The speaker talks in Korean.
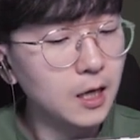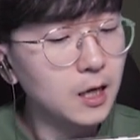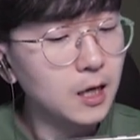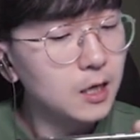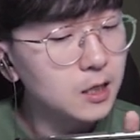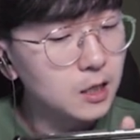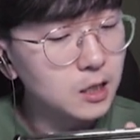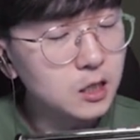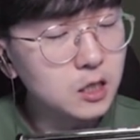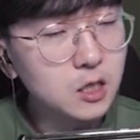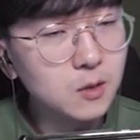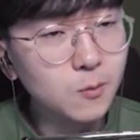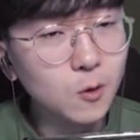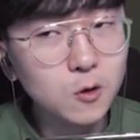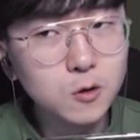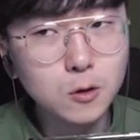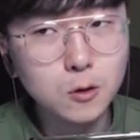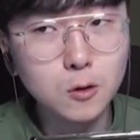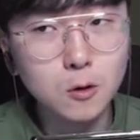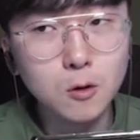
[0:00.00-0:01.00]
이지
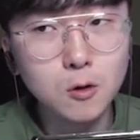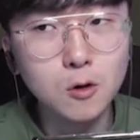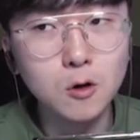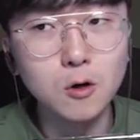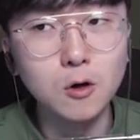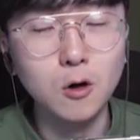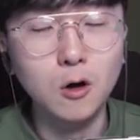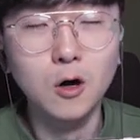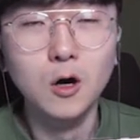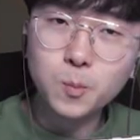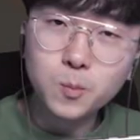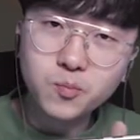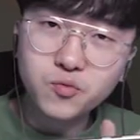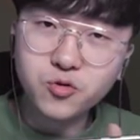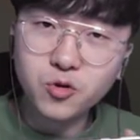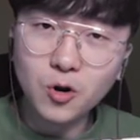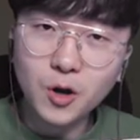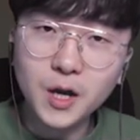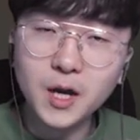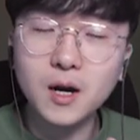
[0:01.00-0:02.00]
모드도
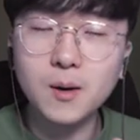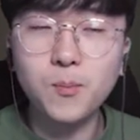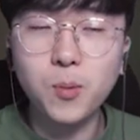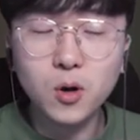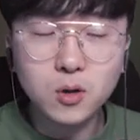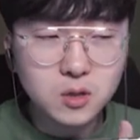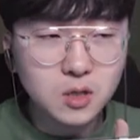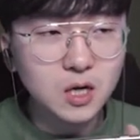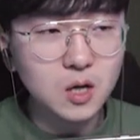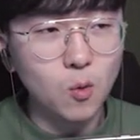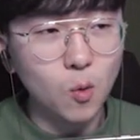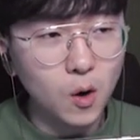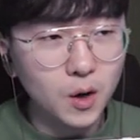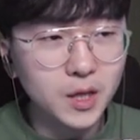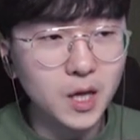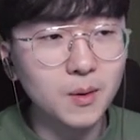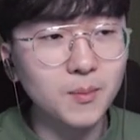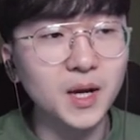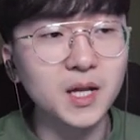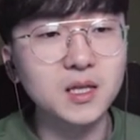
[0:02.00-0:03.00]
풀어야 할 퍼즐이 워낙
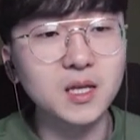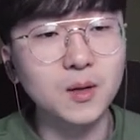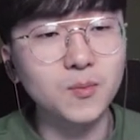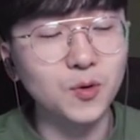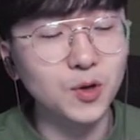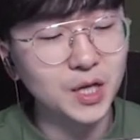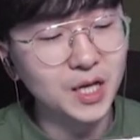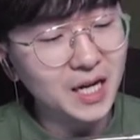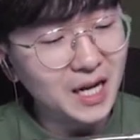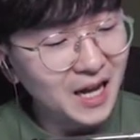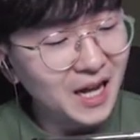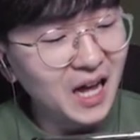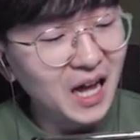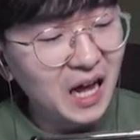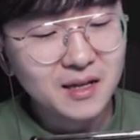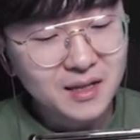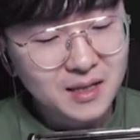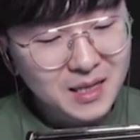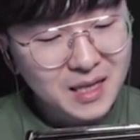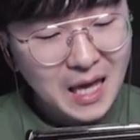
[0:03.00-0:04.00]
많다
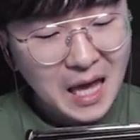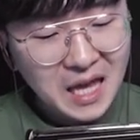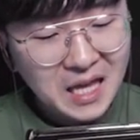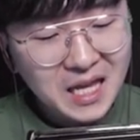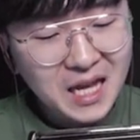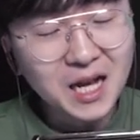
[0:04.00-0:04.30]
보니까 깨기가